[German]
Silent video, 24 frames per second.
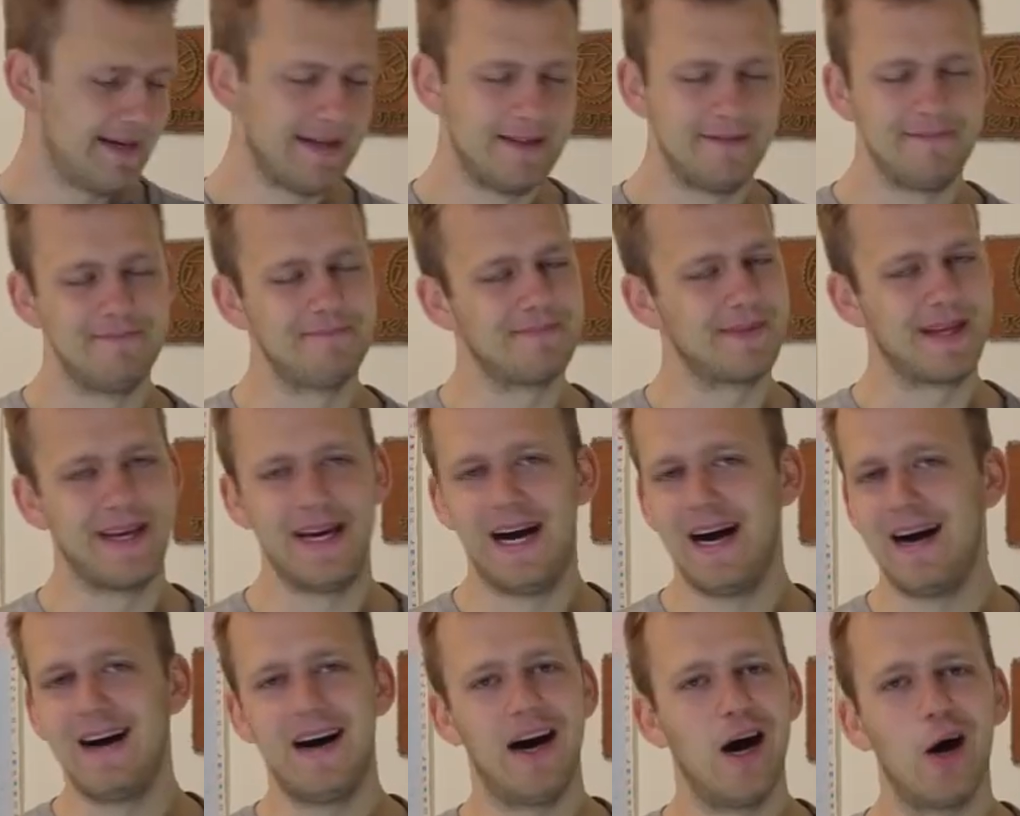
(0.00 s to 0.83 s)
ähm,
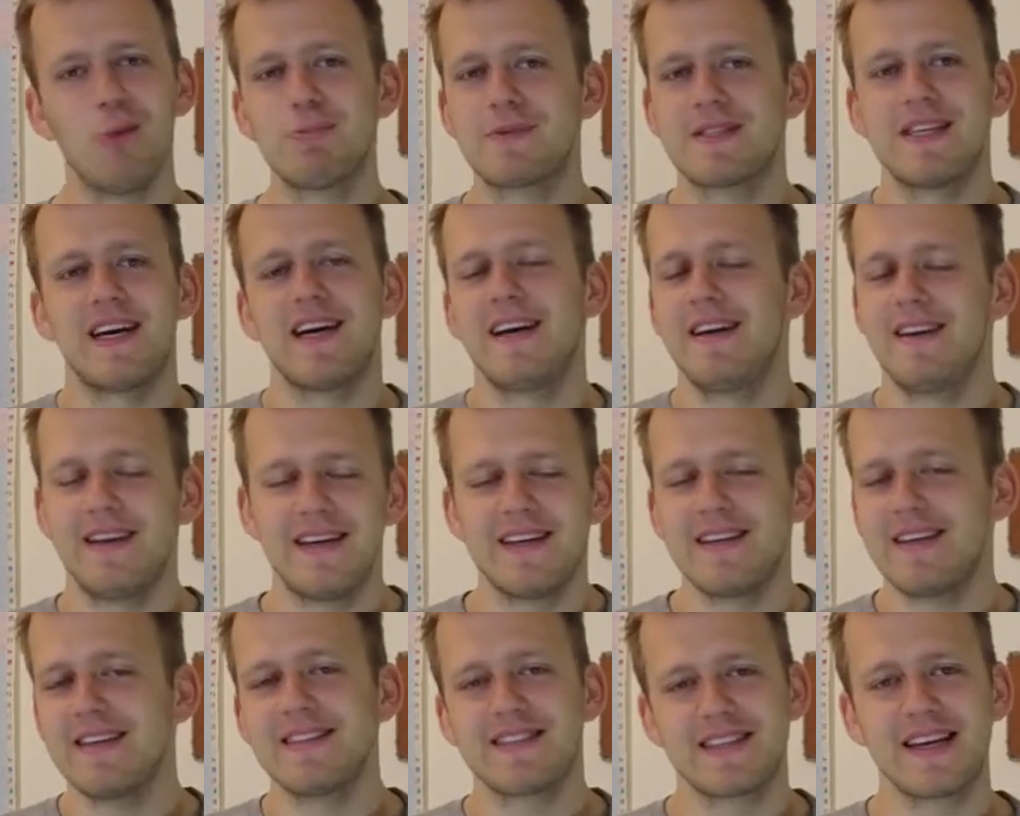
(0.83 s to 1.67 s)
ja, Hauptsache,
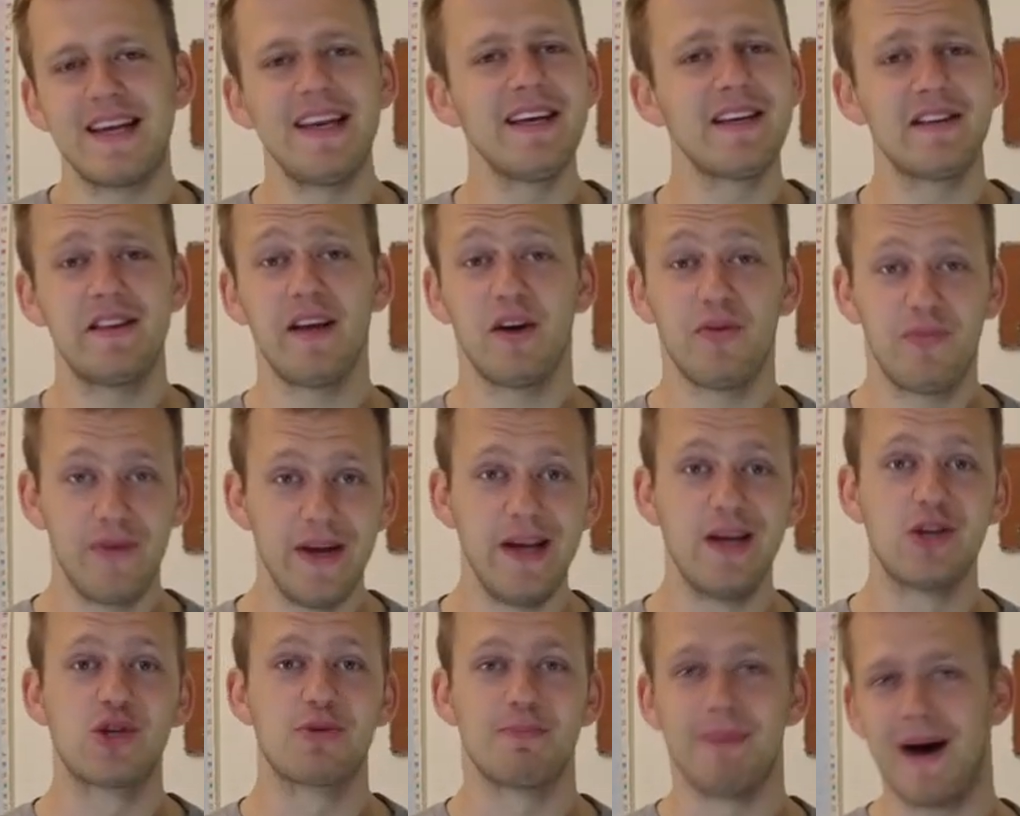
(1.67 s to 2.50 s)
es klingt nach
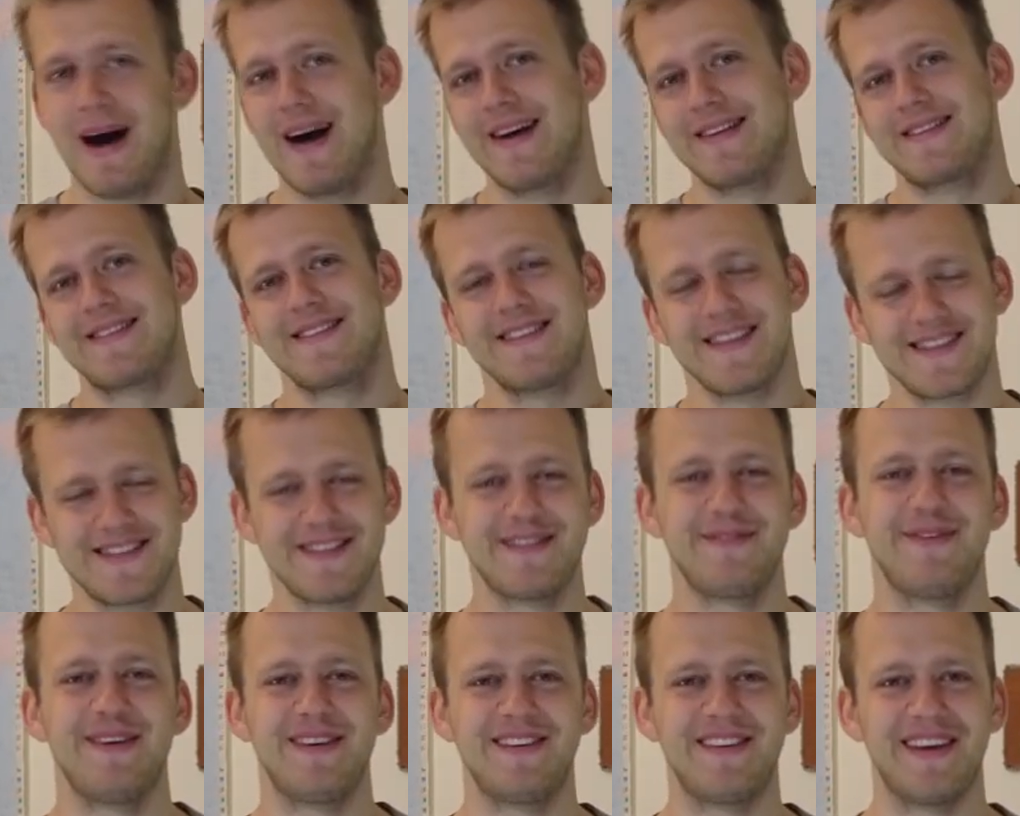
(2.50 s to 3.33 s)
viel Spaß. Das
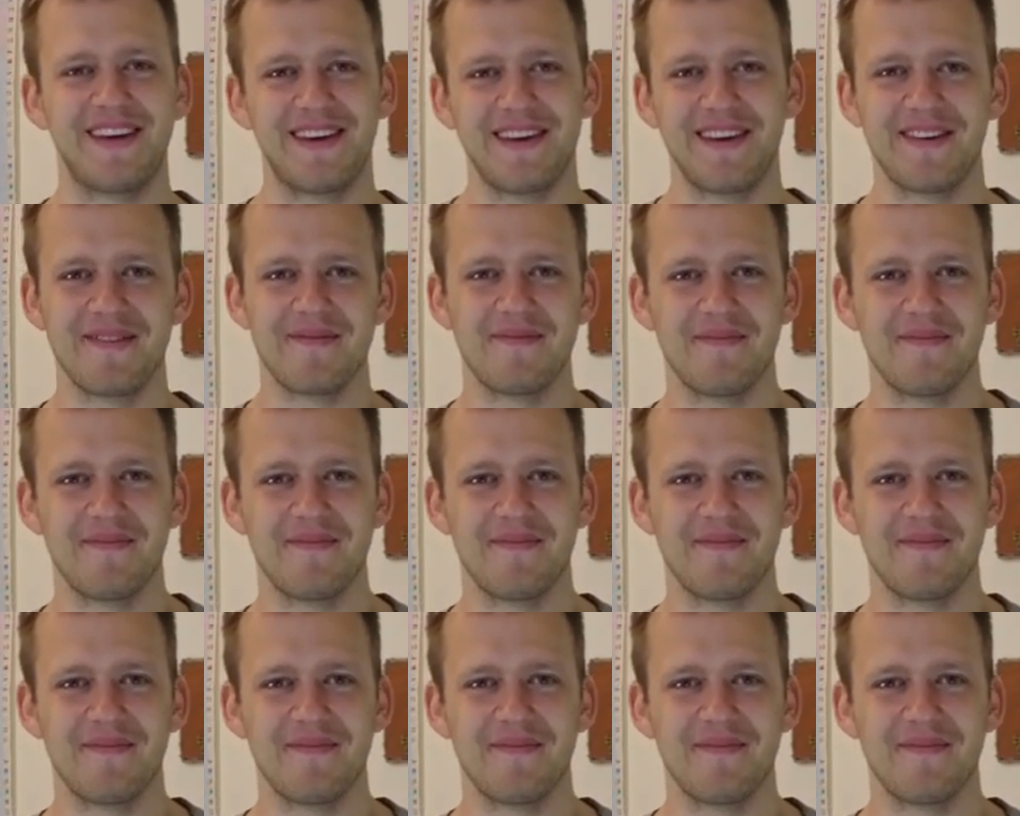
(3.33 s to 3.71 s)
ist wichtig.